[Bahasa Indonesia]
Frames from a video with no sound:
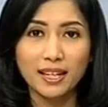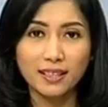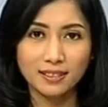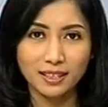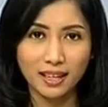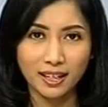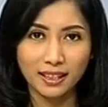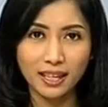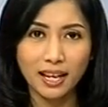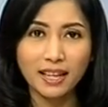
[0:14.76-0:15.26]

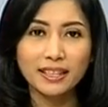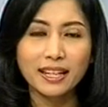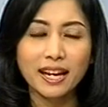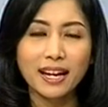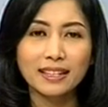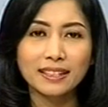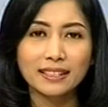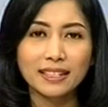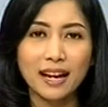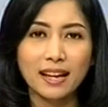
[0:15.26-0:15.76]

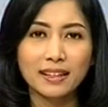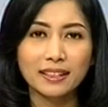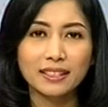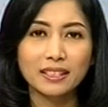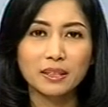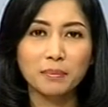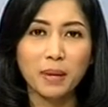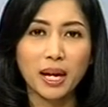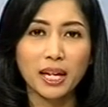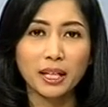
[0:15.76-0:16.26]
Serangkaian
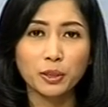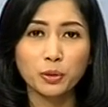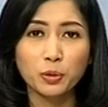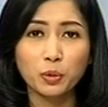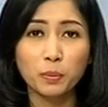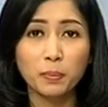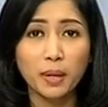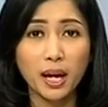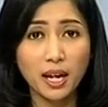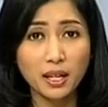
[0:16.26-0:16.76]
karya Malik
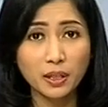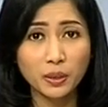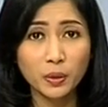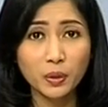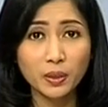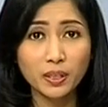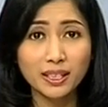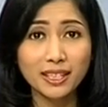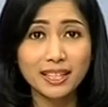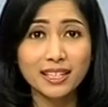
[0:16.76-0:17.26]
Sumpah
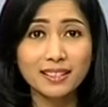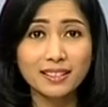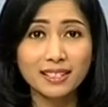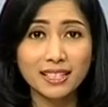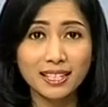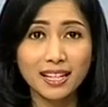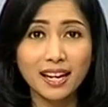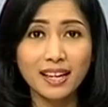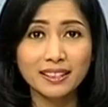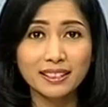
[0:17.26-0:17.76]
Agung,
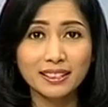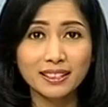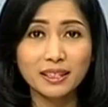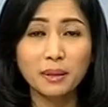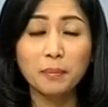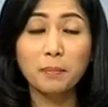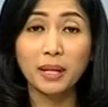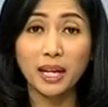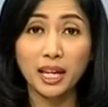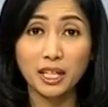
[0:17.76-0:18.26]
Ngeresigane,
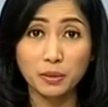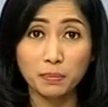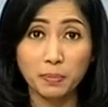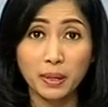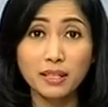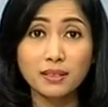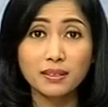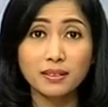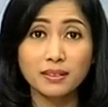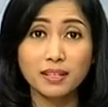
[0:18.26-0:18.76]

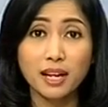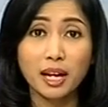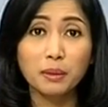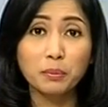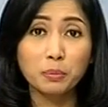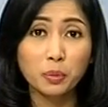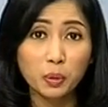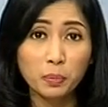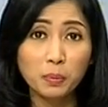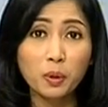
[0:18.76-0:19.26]
Melaspas, dan
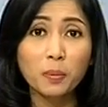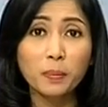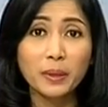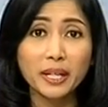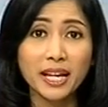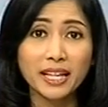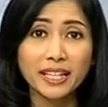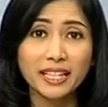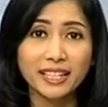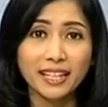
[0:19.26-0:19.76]
Mupuk
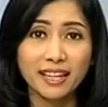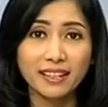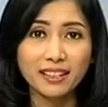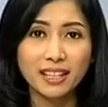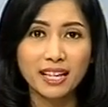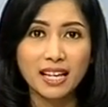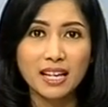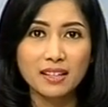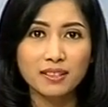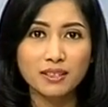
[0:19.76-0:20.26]
Pedagingan,
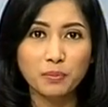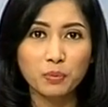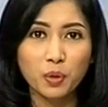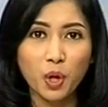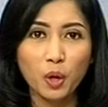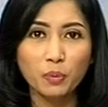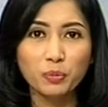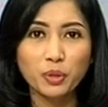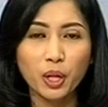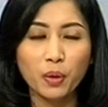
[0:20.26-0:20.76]

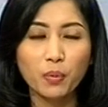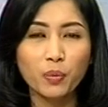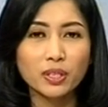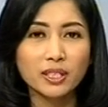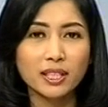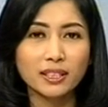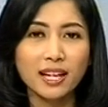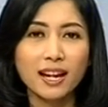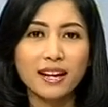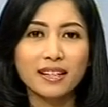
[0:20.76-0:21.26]
sebuah objek
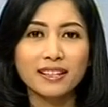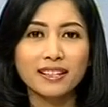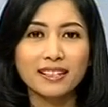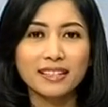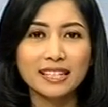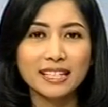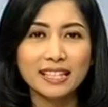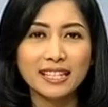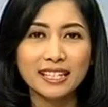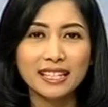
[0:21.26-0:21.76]
wisata air
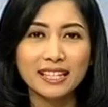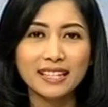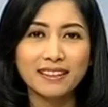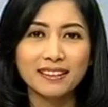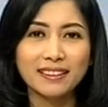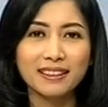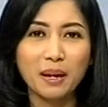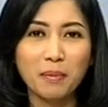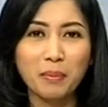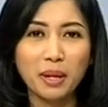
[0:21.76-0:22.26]
di
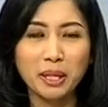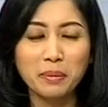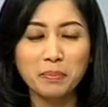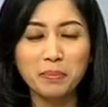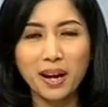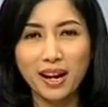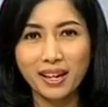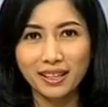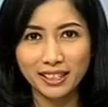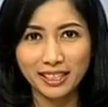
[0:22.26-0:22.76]
Kintamani
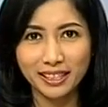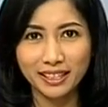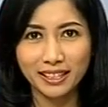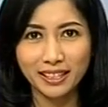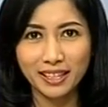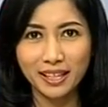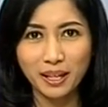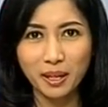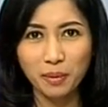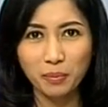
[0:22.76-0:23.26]
Bangli.
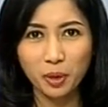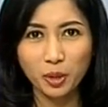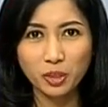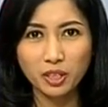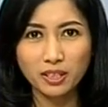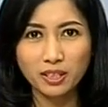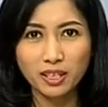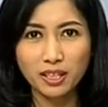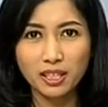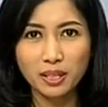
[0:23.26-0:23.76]

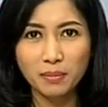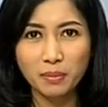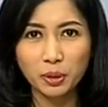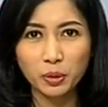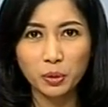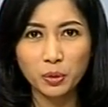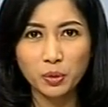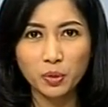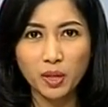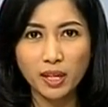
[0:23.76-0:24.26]
Prosesi ini
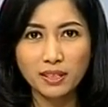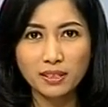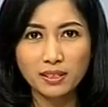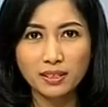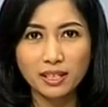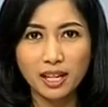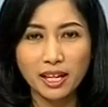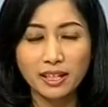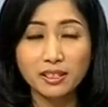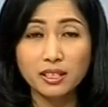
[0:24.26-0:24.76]
bertujuan
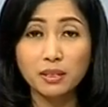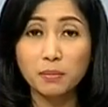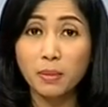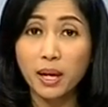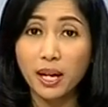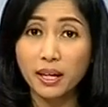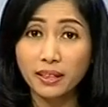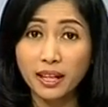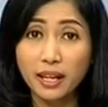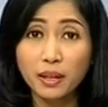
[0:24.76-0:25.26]
selain
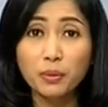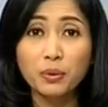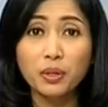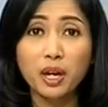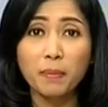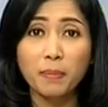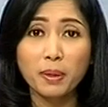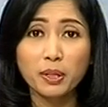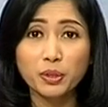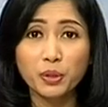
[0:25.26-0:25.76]
sebagai
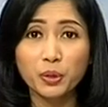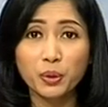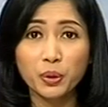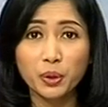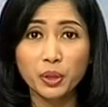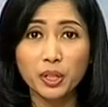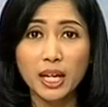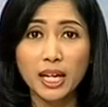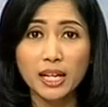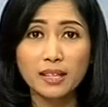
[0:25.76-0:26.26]
ungkapan
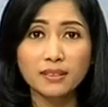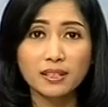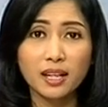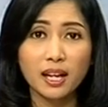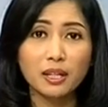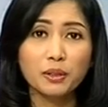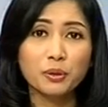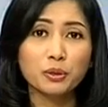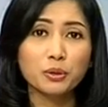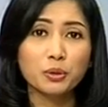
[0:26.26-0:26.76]
syukur,
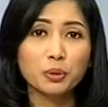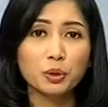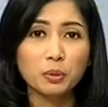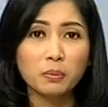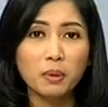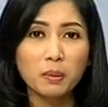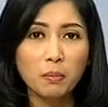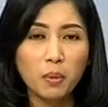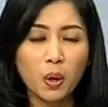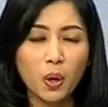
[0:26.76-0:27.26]
sekaligus untuk
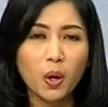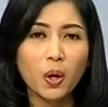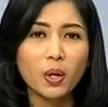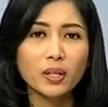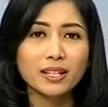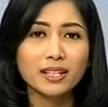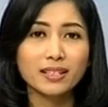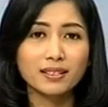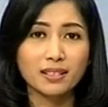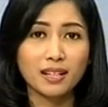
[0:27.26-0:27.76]

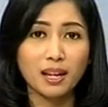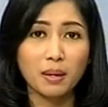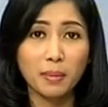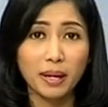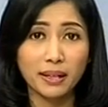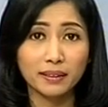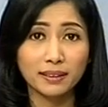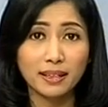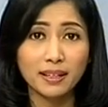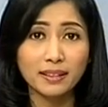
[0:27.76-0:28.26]
memohon
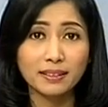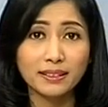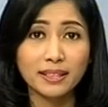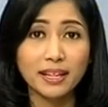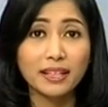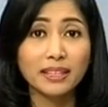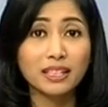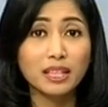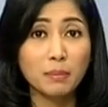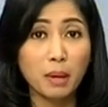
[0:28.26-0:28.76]
keselamatan
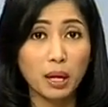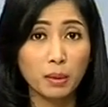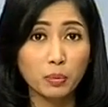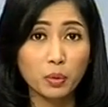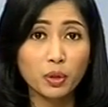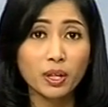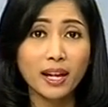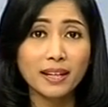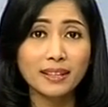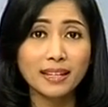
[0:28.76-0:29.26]
dan
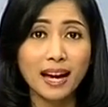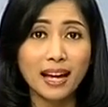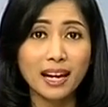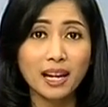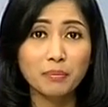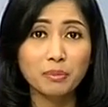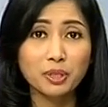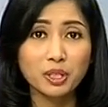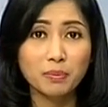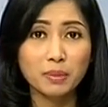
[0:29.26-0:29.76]
kemakmuran
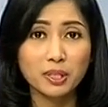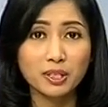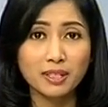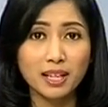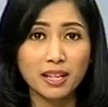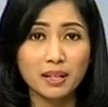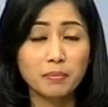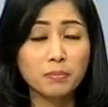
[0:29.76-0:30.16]
alam semesta